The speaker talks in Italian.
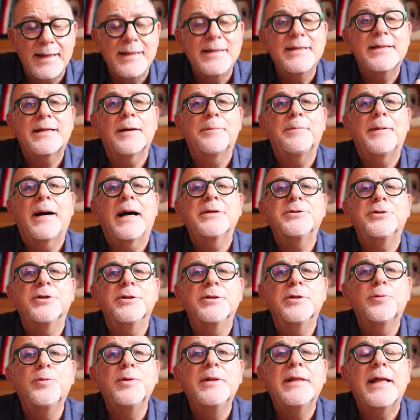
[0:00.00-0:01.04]
incapace
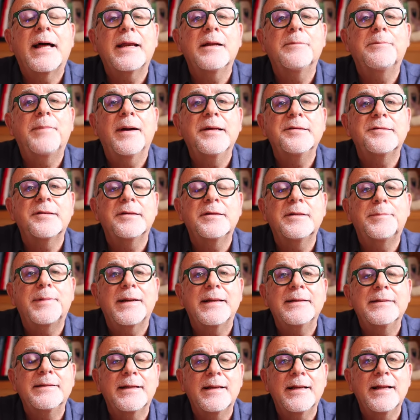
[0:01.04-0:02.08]
di guidare il paese e di
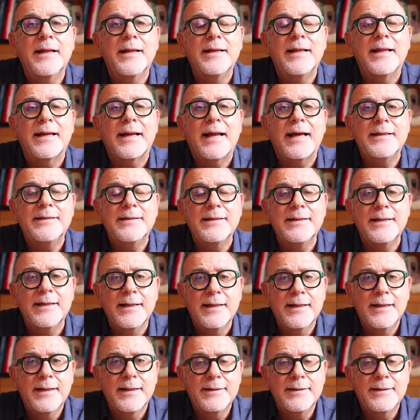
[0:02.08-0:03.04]
prendere le redini